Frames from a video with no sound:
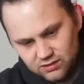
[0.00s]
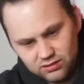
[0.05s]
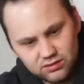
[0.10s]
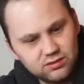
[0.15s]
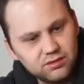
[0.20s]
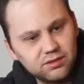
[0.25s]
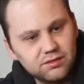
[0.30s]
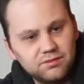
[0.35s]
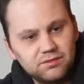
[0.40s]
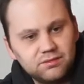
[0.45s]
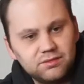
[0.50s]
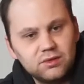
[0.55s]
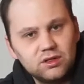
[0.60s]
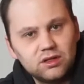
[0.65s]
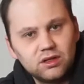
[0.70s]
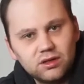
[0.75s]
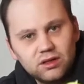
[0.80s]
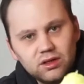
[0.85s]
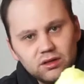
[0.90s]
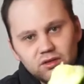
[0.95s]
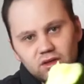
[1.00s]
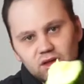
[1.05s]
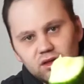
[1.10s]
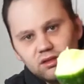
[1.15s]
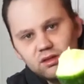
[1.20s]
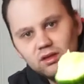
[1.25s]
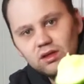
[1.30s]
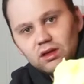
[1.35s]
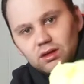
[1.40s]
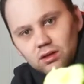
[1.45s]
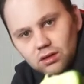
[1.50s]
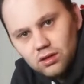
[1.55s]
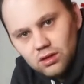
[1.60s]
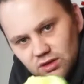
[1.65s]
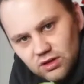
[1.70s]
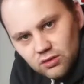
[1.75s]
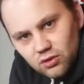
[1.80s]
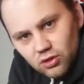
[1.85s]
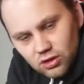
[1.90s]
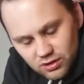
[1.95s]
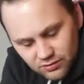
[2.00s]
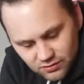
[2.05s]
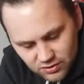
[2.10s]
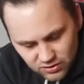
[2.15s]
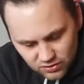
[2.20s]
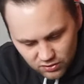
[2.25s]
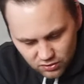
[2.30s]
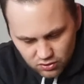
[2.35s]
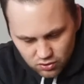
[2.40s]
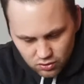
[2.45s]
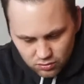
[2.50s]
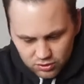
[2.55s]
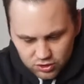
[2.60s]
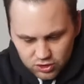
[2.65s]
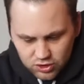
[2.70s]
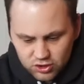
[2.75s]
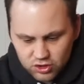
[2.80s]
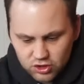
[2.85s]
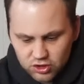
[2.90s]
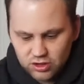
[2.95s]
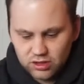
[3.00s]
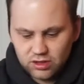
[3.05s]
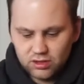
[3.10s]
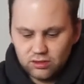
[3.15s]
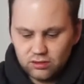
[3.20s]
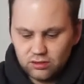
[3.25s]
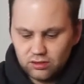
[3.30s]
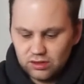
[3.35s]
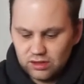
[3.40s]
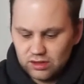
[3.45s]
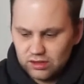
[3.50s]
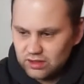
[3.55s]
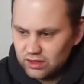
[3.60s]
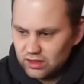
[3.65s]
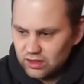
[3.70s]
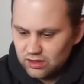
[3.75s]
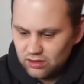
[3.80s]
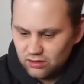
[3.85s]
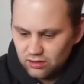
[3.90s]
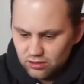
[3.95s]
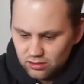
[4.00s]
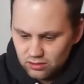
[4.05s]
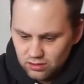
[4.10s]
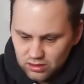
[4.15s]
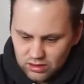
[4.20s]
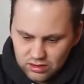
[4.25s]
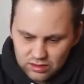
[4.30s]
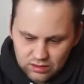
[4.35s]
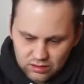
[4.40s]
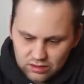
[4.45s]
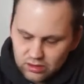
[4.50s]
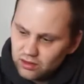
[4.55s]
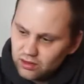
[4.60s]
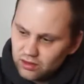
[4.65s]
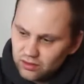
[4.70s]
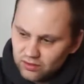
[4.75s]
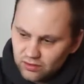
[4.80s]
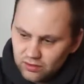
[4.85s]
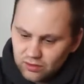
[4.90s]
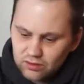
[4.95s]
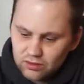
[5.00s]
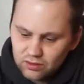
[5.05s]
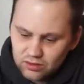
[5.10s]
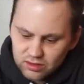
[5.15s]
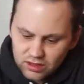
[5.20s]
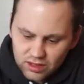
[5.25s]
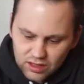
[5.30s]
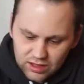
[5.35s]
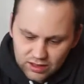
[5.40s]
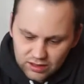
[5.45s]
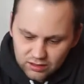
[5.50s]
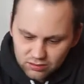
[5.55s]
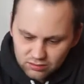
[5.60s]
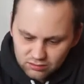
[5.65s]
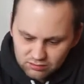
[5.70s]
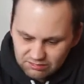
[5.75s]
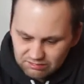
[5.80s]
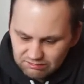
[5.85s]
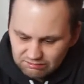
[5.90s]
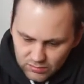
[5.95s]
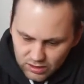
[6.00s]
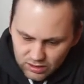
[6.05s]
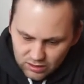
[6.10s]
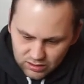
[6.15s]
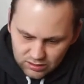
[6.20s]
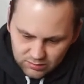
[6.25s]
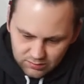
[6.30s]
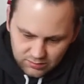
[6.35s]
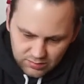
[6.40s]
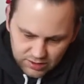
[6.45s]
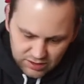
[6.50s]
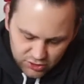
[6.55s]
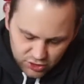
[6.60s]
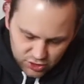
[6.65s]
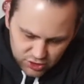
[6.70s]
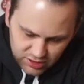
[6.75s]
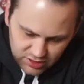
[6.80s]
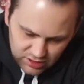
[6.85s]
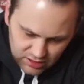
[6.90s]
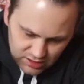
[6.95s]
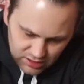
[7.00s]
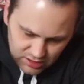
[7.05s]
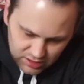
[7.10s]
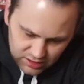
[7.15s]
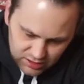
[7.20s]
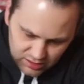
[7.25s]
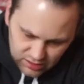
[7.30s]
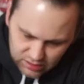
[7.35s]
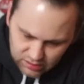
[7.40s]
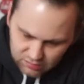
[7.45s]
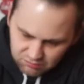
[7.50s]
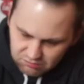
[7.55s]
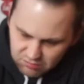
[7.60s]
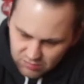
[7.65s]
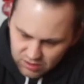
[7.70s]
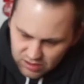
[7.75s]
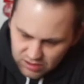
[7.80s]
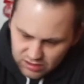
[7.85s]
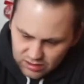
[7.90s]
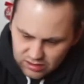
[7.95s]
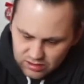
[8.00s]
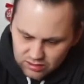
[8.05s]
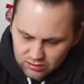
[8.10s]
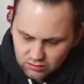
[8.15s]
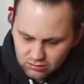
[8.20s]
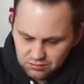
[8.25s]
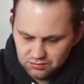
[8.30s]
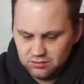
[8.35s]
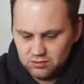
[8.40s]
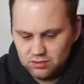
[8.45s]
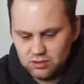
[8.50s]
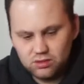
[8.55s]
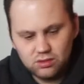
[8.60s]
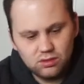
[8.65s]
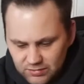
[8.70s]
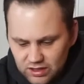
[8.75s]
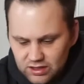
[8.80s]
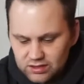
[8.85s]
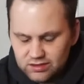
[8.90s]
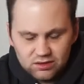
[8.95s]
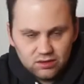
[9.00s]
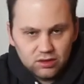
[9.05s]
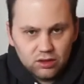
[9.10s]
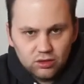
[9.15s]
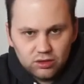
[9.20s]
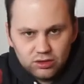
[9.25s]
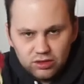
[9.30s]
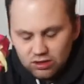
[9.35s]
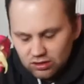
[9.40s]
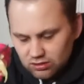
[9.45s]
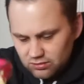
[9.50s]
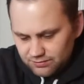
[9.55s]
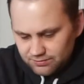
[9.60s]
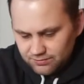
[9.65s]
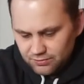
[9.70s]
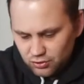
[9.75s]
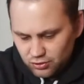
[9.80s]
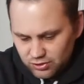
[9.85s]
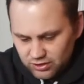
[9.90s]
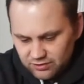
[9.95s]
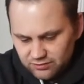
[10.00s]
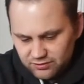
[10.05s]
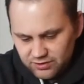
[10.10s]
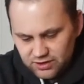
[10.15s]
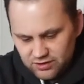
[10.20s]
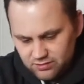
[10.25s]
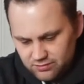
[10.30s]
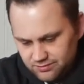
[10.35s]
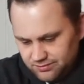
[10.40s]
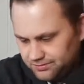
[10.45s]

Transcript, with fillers: Und äh, ja, ihr seht es hier. Die Gurke wird so komisch geschnitten. Hier drin ist es total ja, matschig, eklig, keine Ahnung. Also auch hier durchgefallen.